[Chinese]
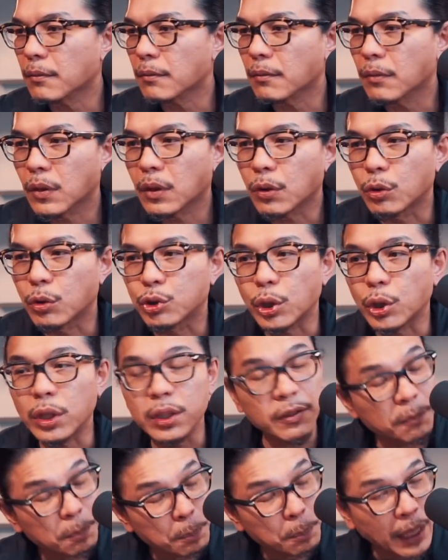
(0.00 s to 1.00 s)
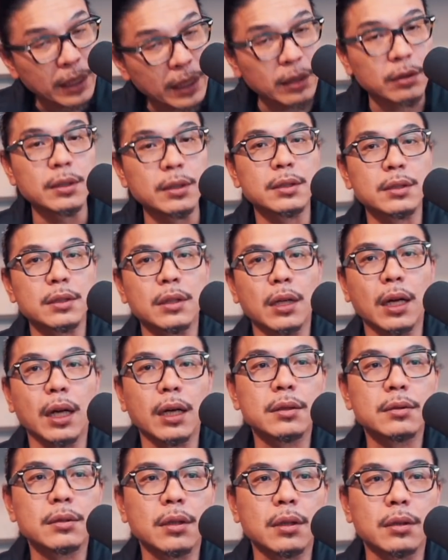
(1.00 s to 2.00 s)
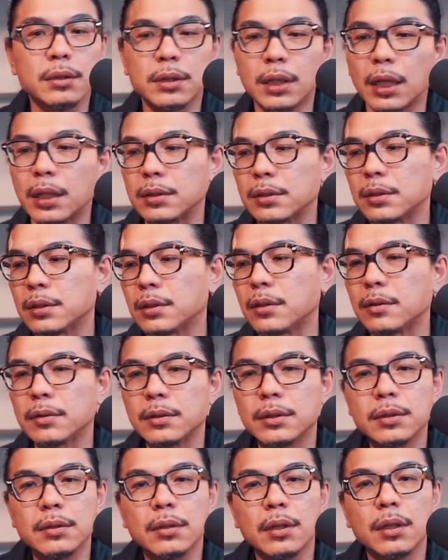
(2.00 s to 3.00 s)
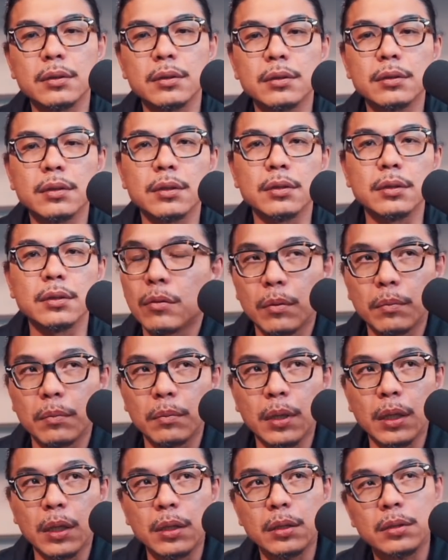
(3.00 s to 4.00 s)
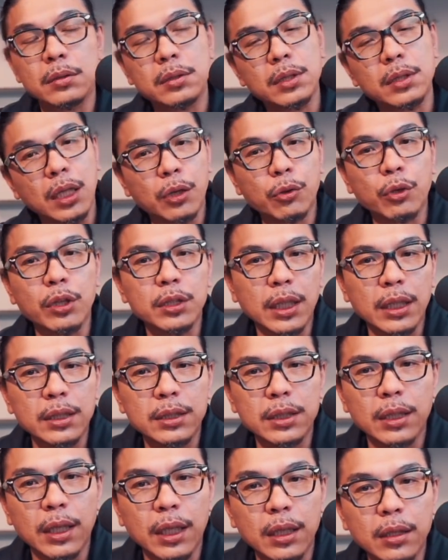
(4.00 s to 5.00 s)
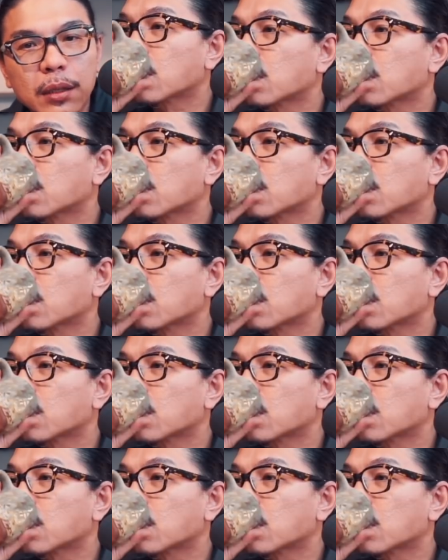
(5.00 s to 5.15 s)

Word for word: 我觉得是蛮有意思的啊。哦，这两只豆子哦，这是我们这个月才进来的。